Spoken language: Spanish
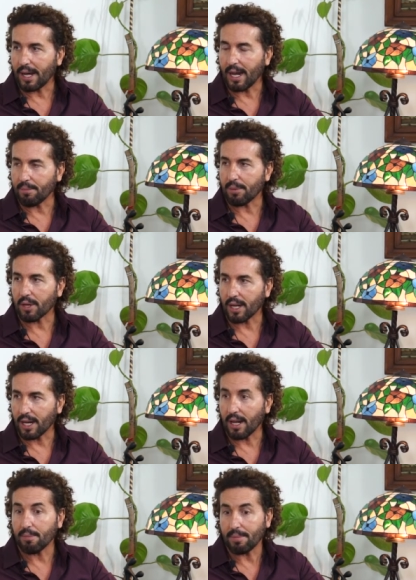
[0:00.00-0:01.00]
para, porque,
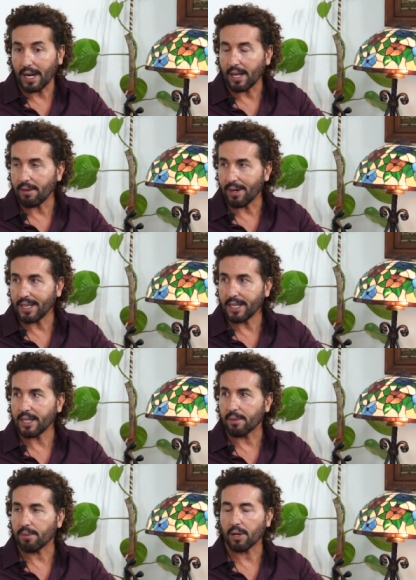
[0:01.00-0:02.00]
claro, para
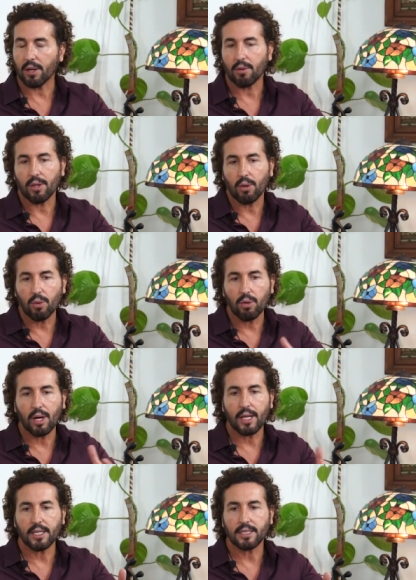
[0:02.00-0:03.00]
debatir, porque cuando uno
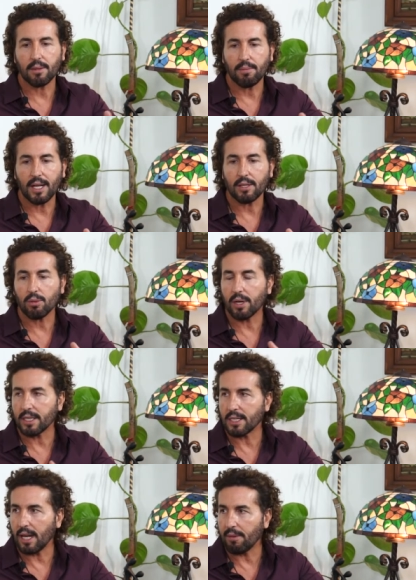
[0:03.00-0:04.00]
le dice, mira, ¿tú
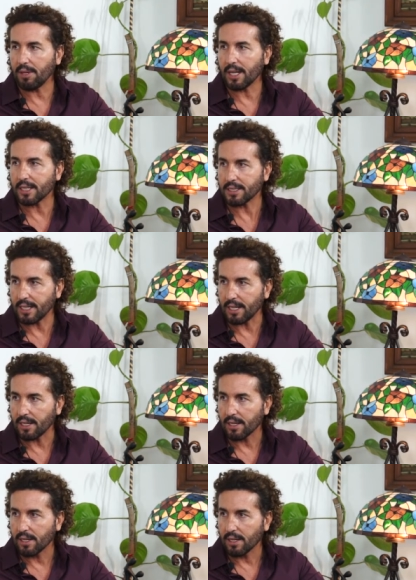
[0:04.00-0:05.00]
crees en la vida? Sí,
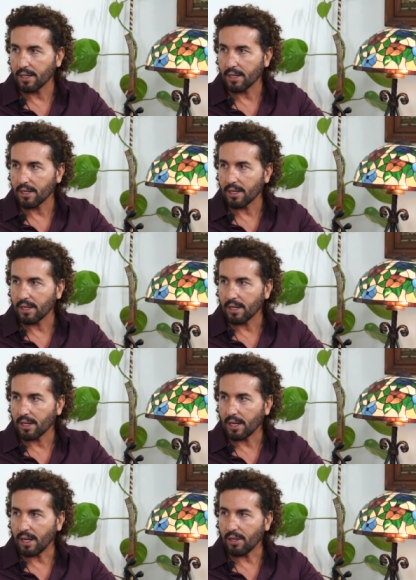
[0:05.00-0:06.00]

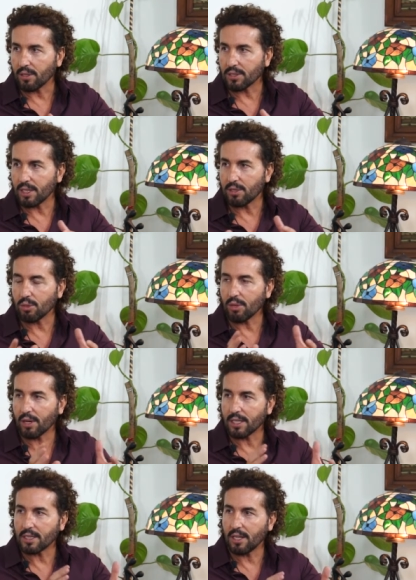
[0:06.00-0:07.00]
entonces tú no
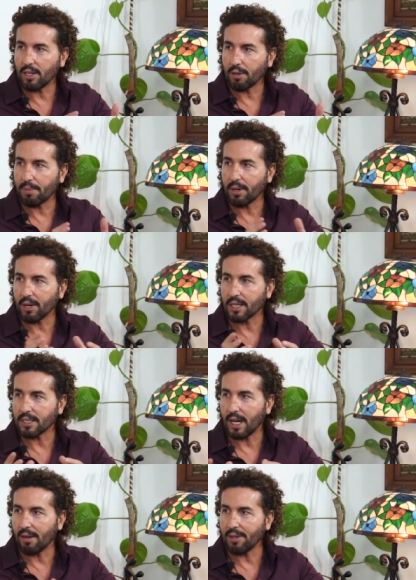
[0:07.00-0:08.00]
crees en Dios, pero crees en la